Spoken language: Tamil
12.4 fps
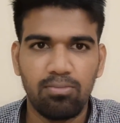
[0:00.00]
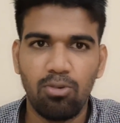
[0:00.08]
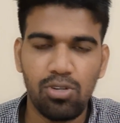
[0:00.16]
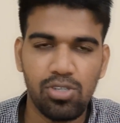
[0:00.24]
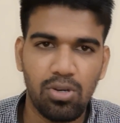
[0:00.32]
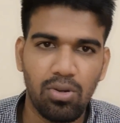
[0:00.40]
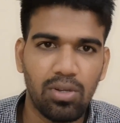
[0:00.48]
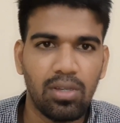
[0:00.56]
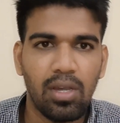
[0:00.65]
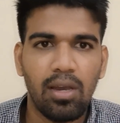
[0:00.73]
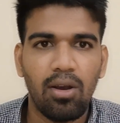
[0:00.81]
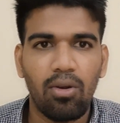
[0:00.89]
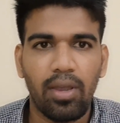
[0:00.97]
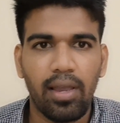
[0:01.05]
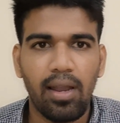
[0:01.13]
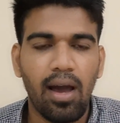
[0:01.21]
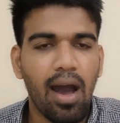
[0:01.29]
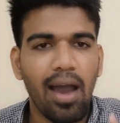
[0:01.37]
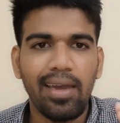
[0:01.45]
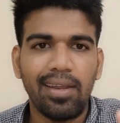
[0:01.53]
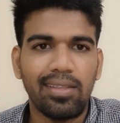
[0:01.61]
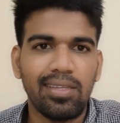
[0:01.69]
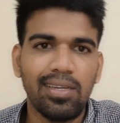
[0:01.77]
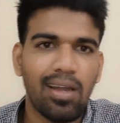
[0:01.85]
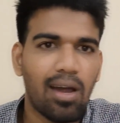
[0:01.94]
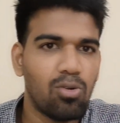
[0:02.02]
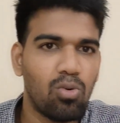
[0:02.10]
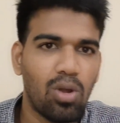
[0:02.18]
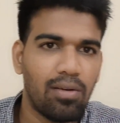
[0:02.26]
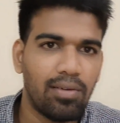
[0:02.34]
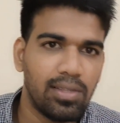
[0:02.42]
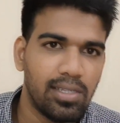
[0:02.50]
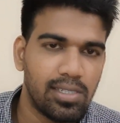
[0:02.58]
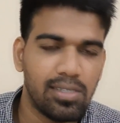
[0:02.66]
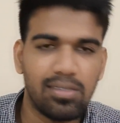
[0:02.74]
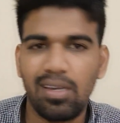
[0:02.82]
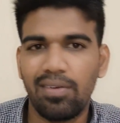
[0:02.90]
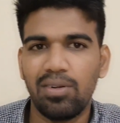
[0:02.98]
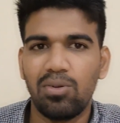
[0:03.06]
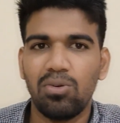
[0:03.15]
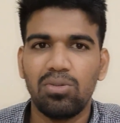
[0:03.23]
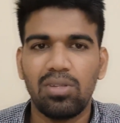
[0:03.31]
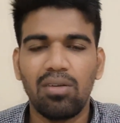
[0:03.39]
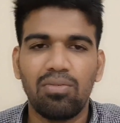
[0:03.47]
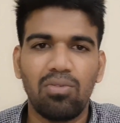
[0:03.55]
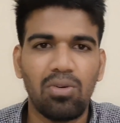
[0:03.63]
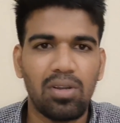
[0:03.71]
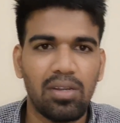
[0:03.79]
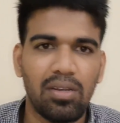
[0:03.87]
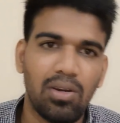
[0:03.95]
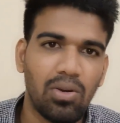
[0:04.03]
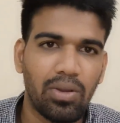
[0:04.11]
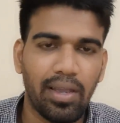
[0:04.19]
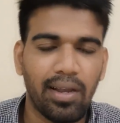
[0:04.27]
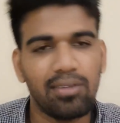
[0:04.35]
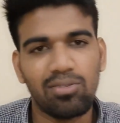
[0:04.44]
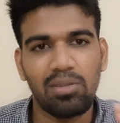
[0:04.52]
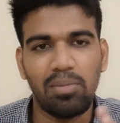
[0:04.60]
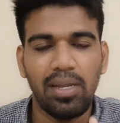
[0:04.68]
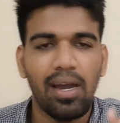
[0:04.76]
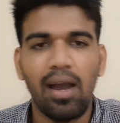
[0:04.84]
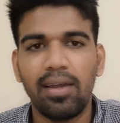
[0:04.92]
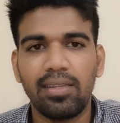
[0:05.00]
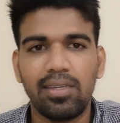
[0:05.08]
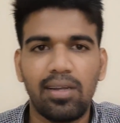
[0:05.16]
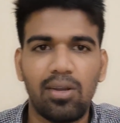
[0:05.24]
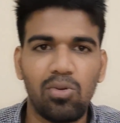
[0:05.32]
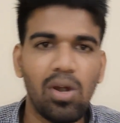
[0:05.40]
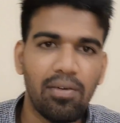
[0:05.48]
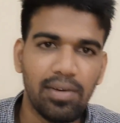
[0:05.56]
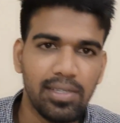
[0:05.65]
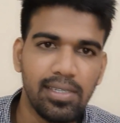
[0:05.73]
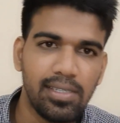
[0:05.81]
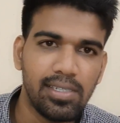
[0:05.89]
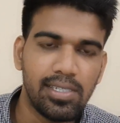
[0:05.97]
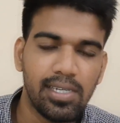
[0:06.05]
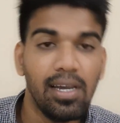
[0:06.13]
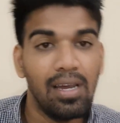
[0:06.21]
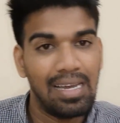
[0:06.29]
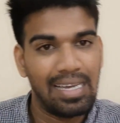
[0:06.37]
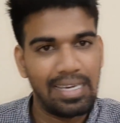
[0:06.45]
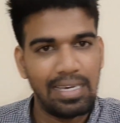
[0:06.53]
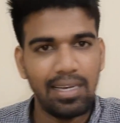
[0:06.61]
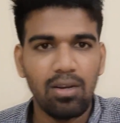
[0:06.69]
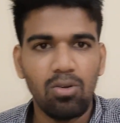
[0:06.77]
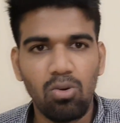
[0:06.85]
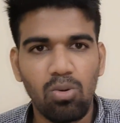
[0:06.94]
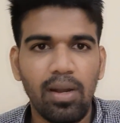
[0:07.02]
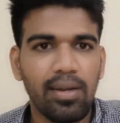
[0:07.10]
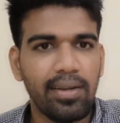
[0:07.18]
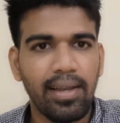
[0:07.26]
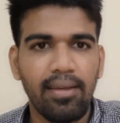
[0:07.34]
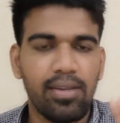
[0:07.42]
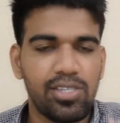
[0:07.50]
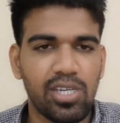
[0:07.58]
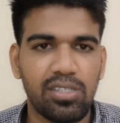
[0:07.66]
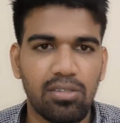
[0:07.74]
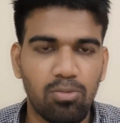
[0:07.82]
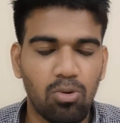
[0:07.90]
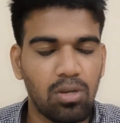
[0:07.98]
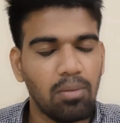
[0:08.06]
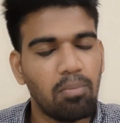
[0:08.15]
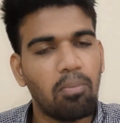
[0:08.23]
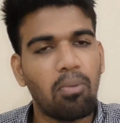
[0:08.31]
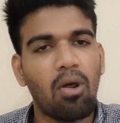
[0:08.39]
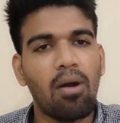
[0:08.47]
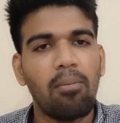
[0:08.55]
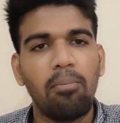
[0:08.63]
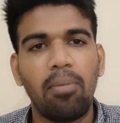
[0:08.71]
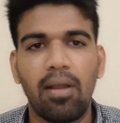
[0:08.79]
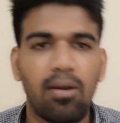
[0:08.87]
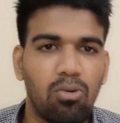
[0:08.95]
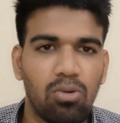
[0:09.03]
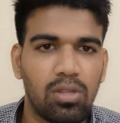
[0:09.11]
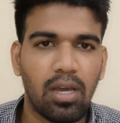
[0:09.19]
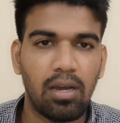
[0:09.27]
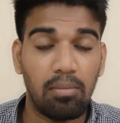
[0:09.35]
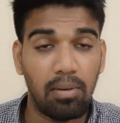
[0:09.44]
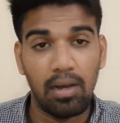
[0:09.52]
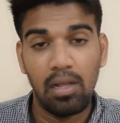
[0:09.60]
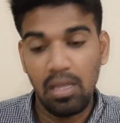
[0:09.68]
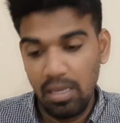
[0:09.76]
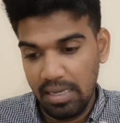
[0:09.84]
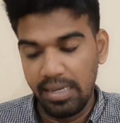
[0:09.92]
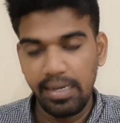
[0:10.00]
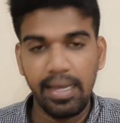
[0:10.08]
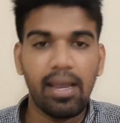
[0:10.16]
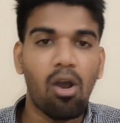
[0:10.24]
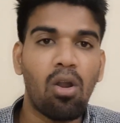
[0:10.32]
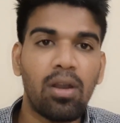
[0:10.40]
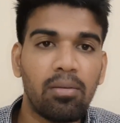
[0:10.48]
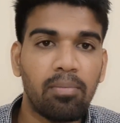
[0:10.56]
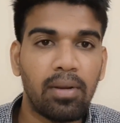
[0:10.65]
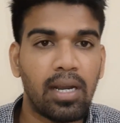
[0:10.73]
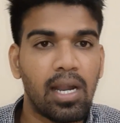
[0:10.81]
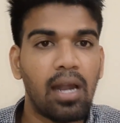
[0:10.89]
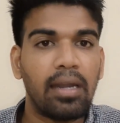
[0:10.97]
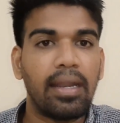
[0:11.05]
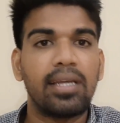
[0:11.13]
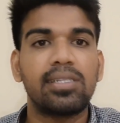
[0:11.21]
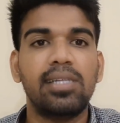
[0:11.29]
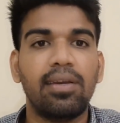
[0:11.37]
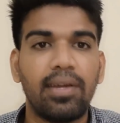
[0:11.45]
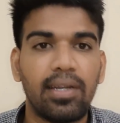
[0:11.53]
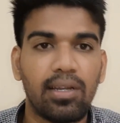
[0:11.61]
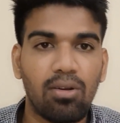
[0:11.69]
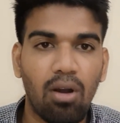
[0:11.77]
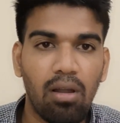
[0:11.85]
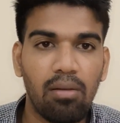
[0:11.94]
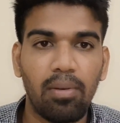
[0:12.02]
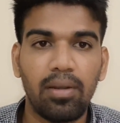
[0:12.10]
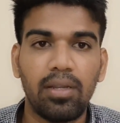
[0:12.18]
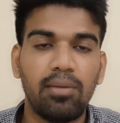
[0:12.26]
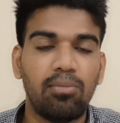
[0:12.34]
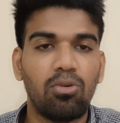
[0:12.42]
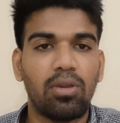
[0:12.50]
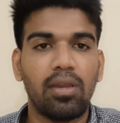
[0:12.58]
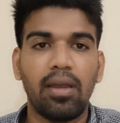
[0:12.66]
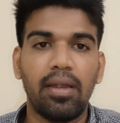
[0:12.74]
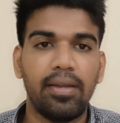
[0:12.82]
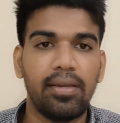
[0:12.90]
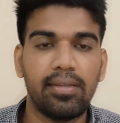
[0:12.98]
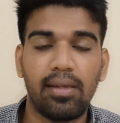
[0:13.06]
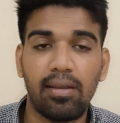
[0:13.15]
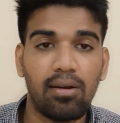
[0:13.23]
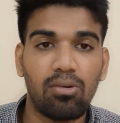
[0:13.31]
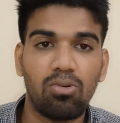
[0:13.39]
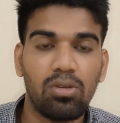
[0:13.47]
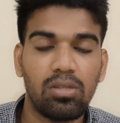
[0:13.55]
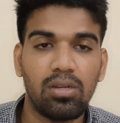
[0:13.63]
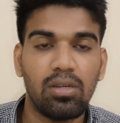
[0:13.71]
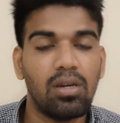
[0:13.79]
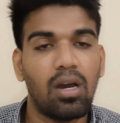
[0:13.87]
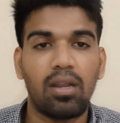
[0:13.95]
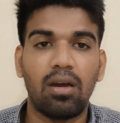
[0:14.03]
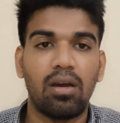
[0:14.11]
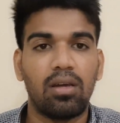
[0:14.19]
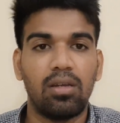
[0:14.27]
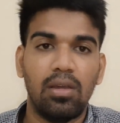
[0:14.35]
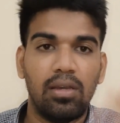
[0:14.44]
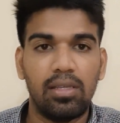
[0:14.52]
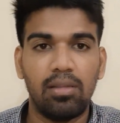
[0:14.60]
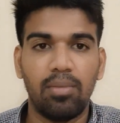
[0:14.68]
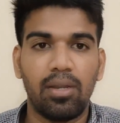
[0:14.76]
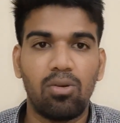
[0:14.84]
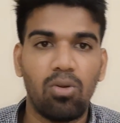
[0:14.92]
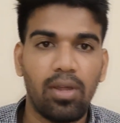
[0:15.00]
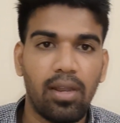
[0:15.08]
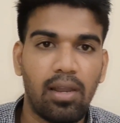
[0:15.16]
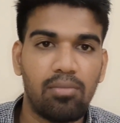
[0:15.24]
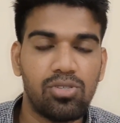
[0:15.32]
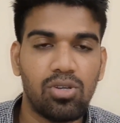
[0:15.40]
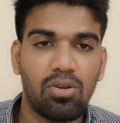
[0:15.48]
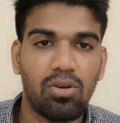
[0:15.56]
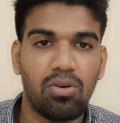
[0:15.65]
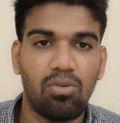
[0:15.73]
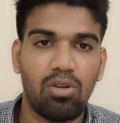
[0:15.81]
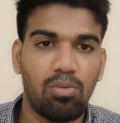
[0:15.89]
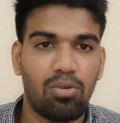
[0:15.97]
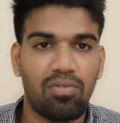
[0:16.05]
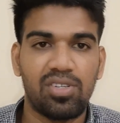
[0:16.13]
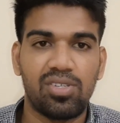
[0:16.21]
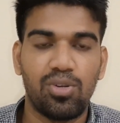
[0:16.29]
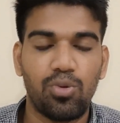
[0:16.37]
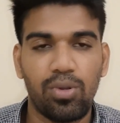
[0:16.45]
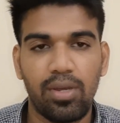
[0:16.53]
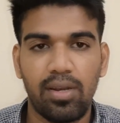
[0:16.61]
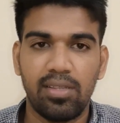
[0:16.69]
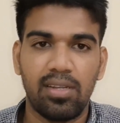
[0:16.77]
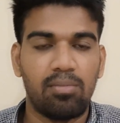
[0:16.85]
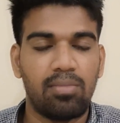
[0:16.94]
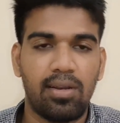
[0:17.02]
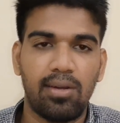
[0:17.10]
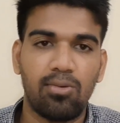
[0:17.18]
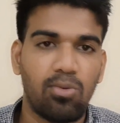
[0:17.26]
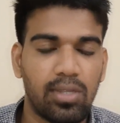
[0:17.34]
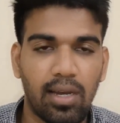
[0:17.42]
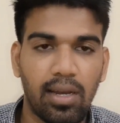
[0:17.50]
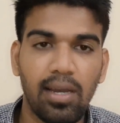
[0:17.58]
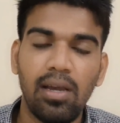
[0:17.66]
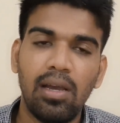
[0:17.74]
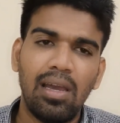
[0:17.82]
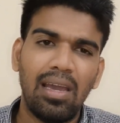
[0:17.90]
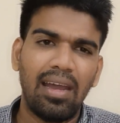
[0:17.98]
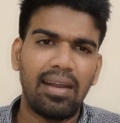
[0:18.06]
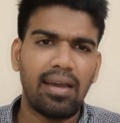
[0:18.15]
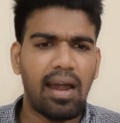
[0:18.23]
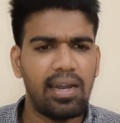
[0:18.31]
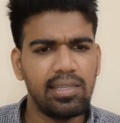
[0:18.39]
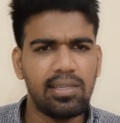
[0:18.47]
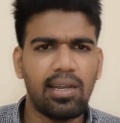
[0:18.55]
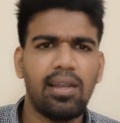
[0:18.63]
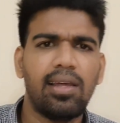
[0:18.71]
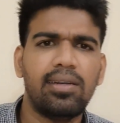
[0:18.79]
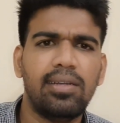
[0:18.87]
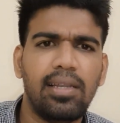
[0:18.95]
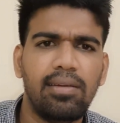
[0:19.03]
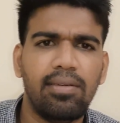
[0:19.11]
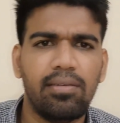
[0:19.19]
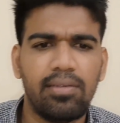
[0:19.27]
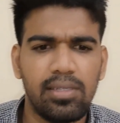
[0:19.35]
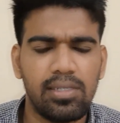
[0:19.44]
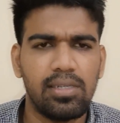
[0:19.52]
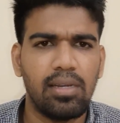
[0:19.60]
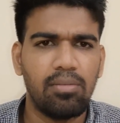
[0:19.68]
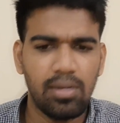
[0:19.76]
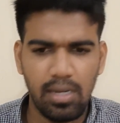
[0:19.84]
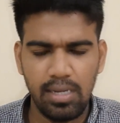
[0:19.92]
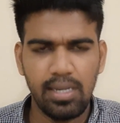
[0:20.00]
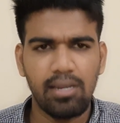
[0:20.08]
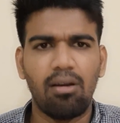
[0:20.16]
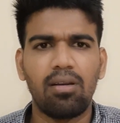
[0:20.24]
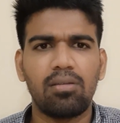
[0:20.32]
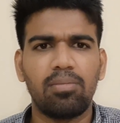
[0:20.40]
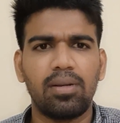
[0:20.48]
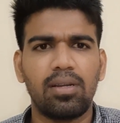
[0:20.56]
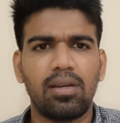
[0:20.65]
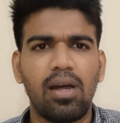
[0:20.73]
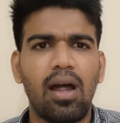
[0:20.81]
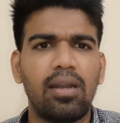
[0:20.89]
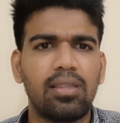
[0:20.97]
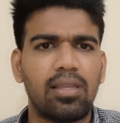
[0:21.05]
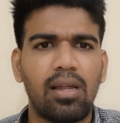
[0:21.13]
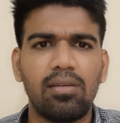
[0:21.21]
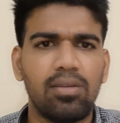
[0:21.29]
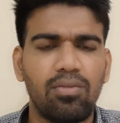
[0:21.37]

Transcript: புரிஞ்சிருக்கும் ஓகேங்களா ஆயிரத்தி நானூறுரூவா வந்துச்சு செவன் டூ சார் ஃபோர்டீன் ஓகேங்களா ஸோ அந்த மாதிரி ஆயிரத்தி நானூறுரூவா வந்துருந்துச்சு இருநூறுவா டெலிவரி சார்ஜஸ் போட்டு ப்ராப்பராக கொடுத்தாங்கப்பா இன்றைக்கி ஆர்டர் பண்ணனா நெக்ஸ்ட் டேவே எனக்கு கால் பண்ணி புக்கிங் ஐடி இதெல்லாம் கொடுத்துட்டு ஆனால் இந்த மாதிரி கொரியரில் அமைச்சிருக்கோம் உங்களுக்கு ப்ரொஃபஷனல் கொரியரில் இந்த நம்பர்லாம் கொடுத்தாங்க எனக்கு அடுத்த நாளே டெலிவரி வந்துச்சு எப்படின்னா இன்றைக்கி ஆர்டர் பண்ணுறேன்னா அடுத்த நாள்